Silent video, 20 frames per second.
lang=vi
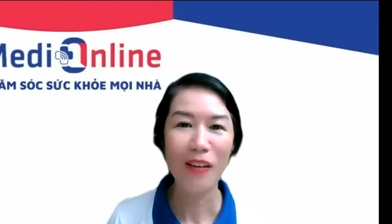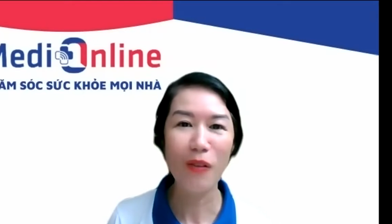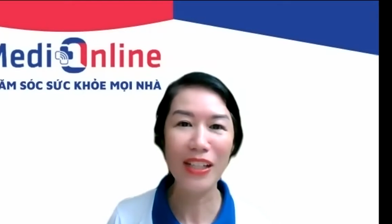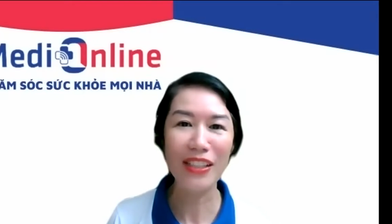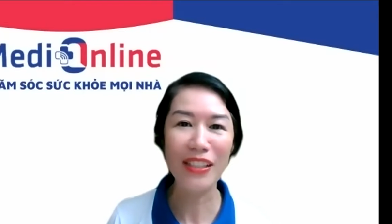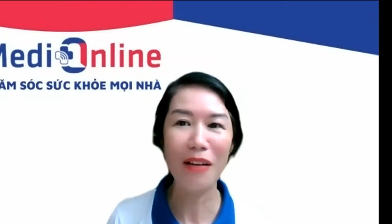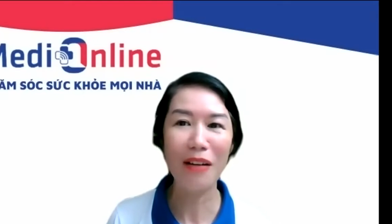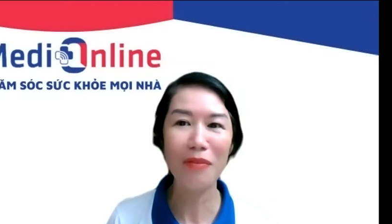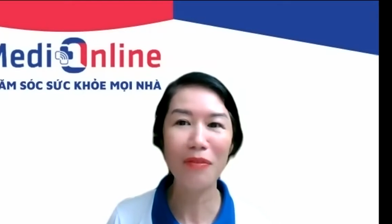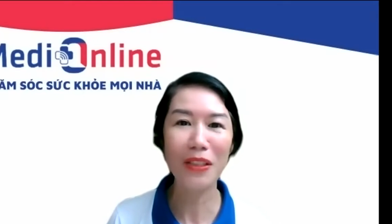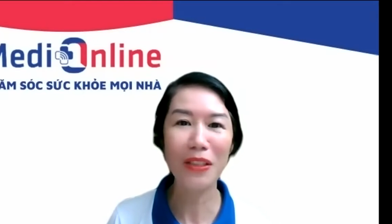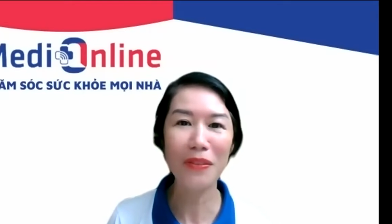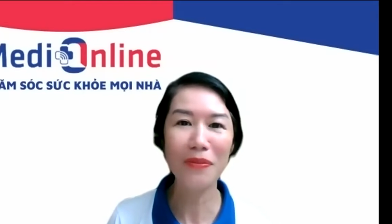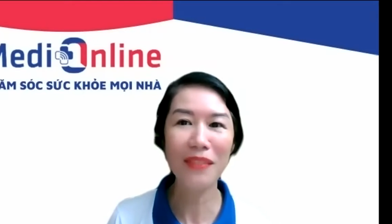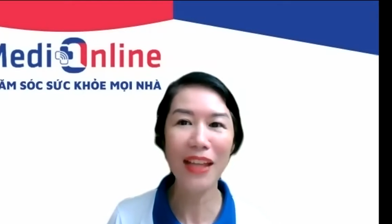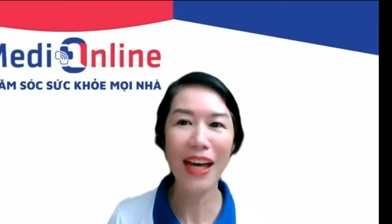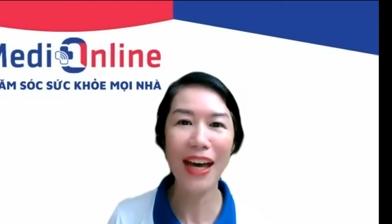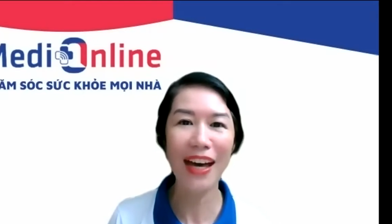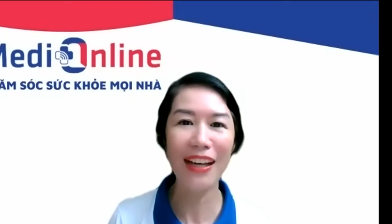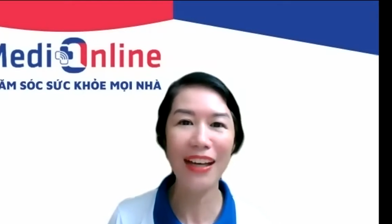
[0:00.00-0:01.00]
quan trọng là
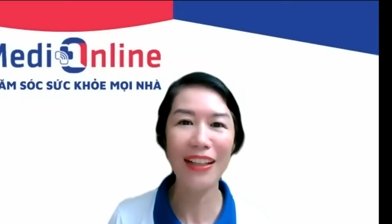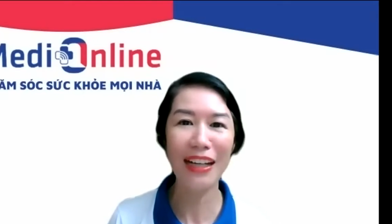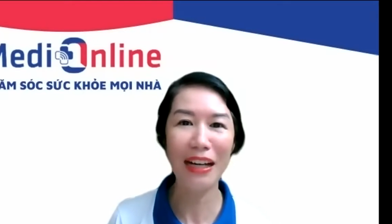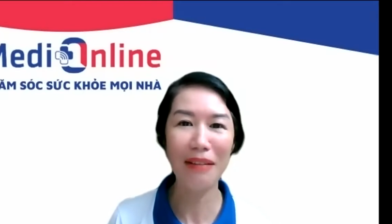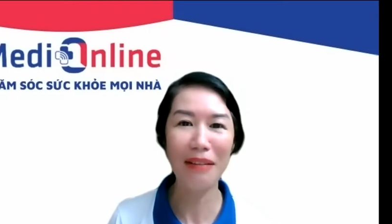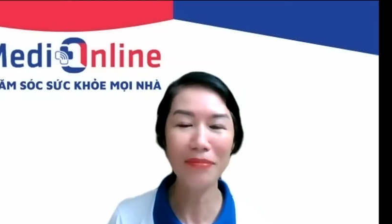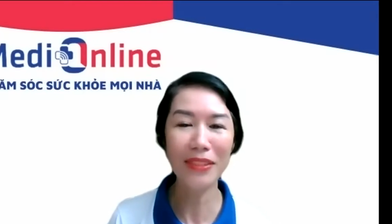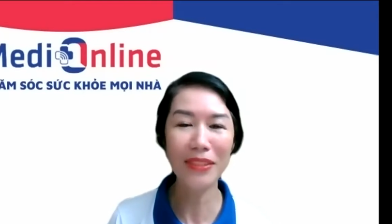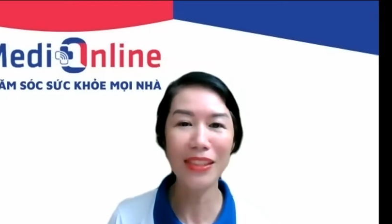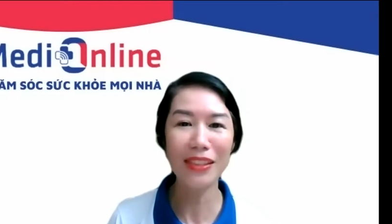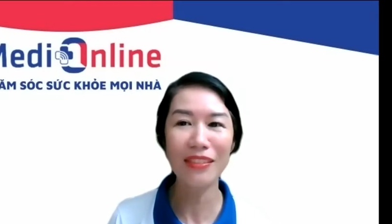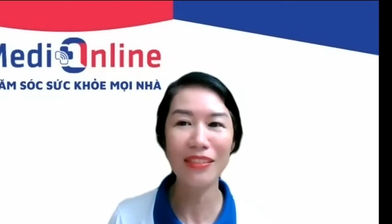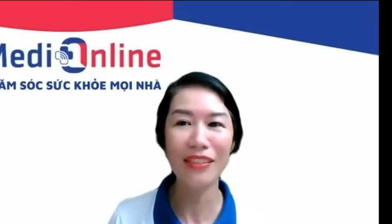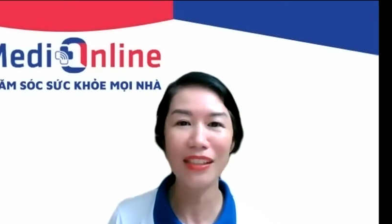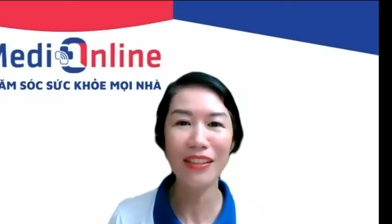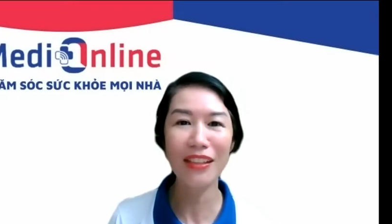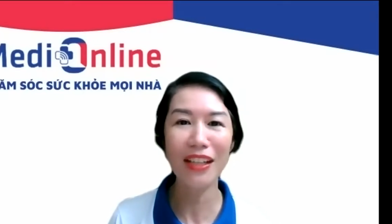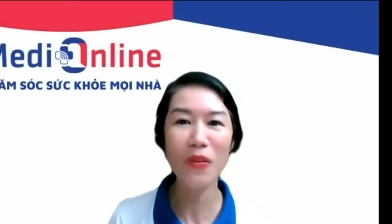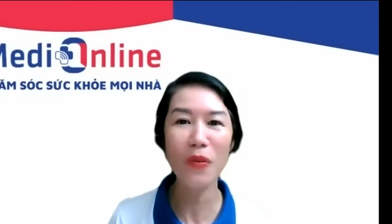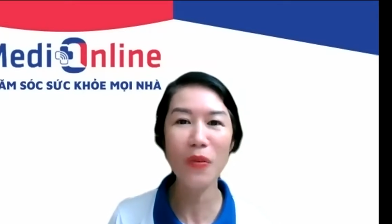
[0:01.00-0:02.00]
chúng ta nắm
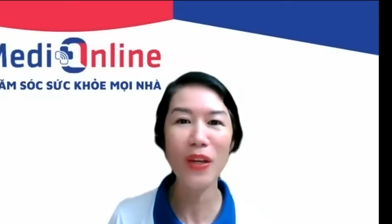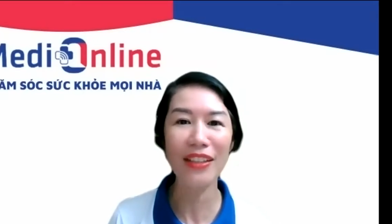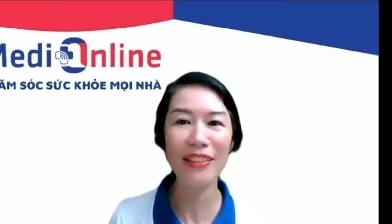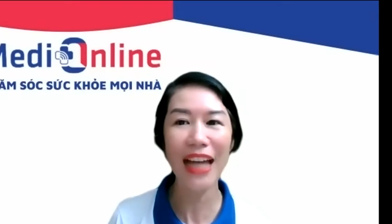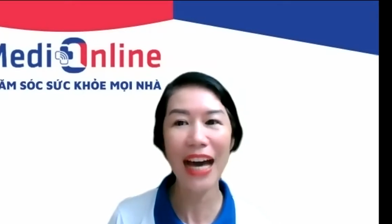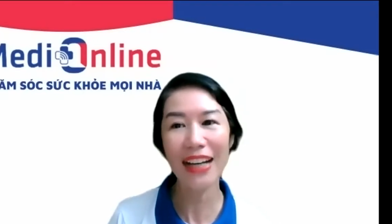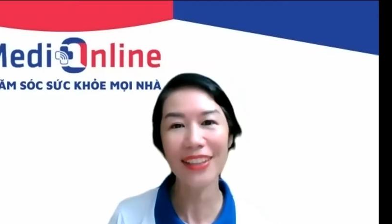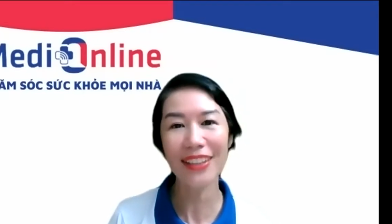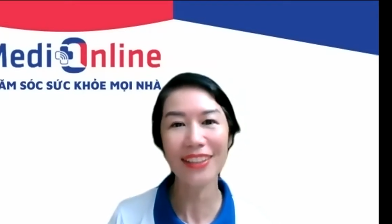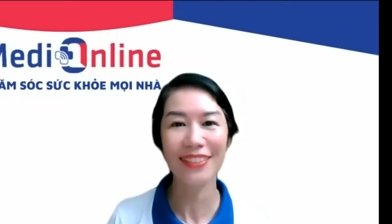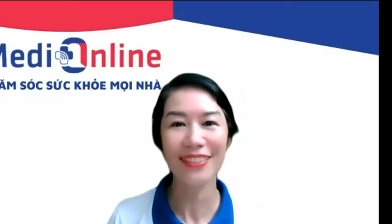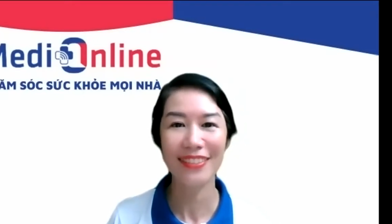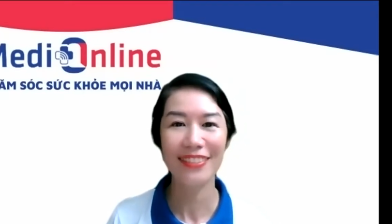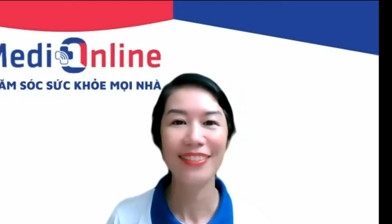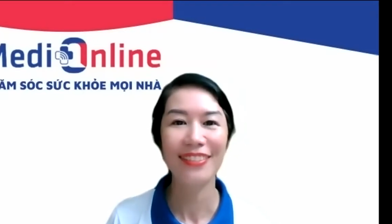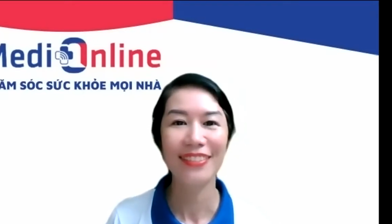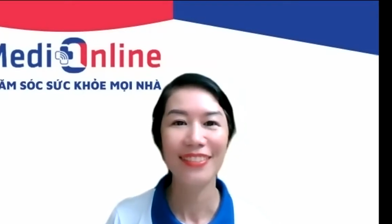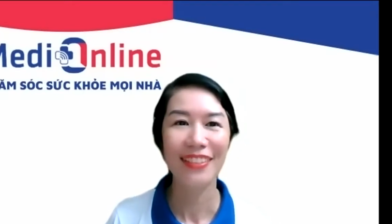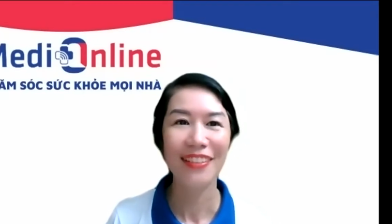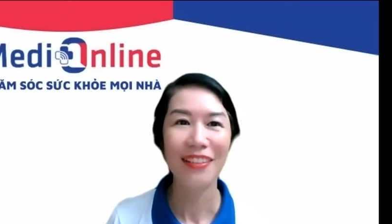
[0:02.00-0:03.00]
được những cái nguyên tắc
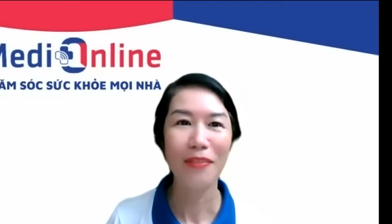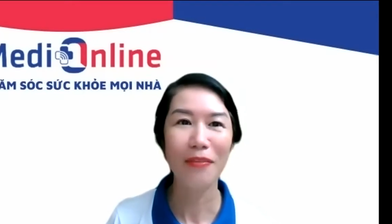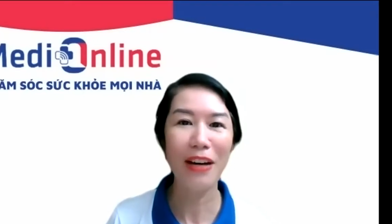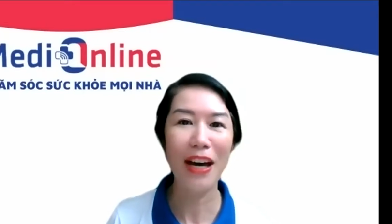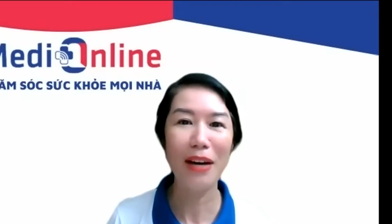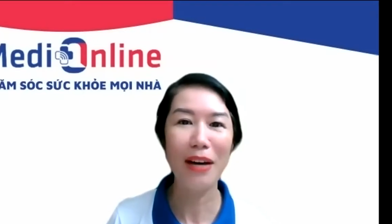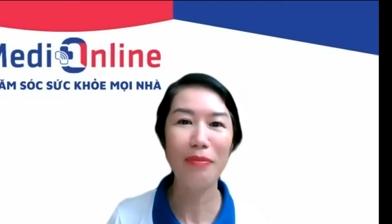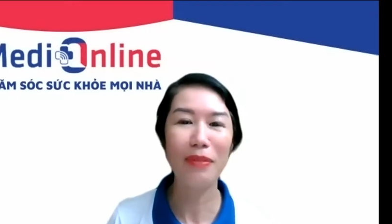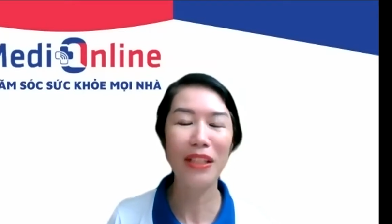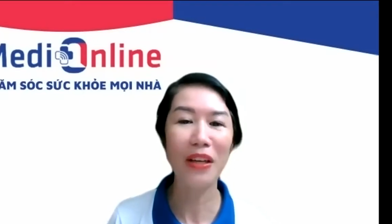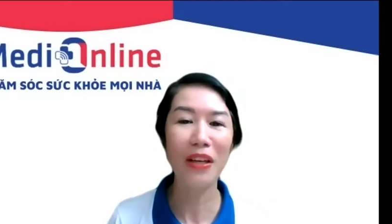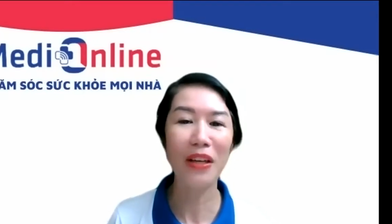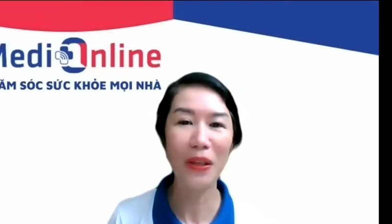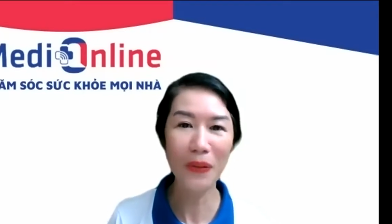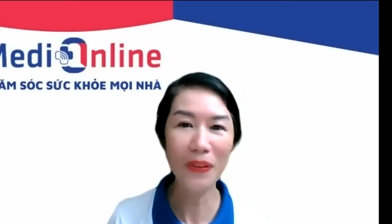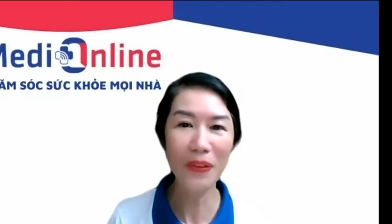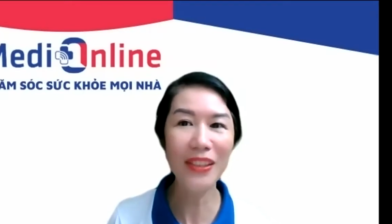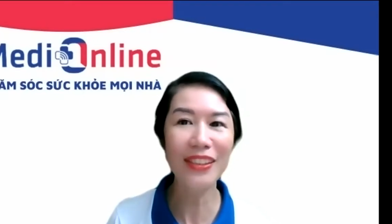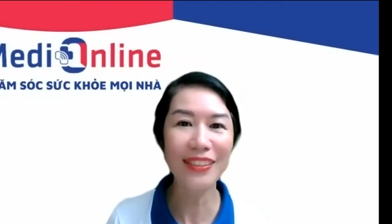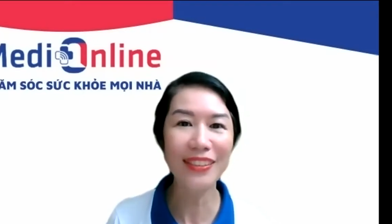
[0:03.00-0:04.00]
và mình
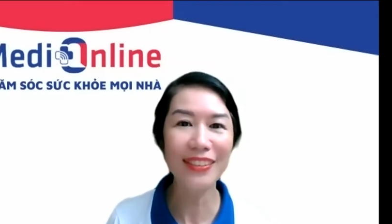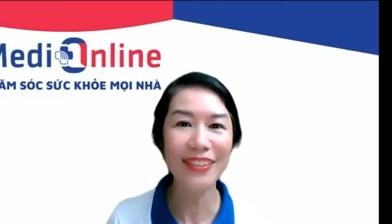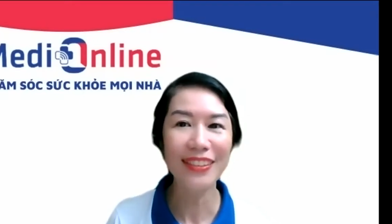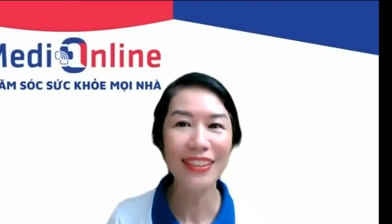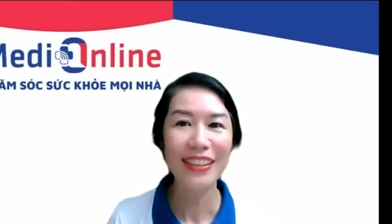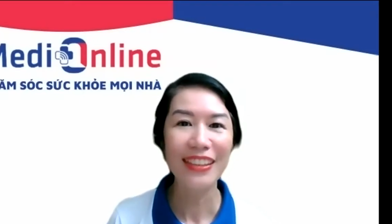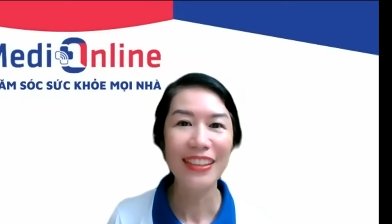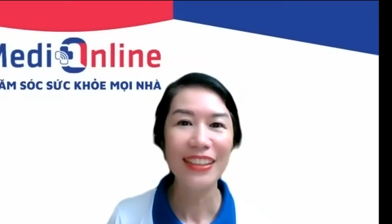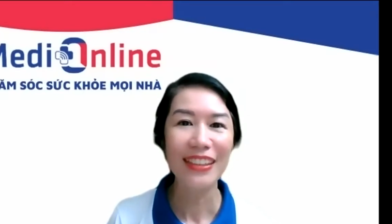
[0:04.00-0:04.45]
hiểu được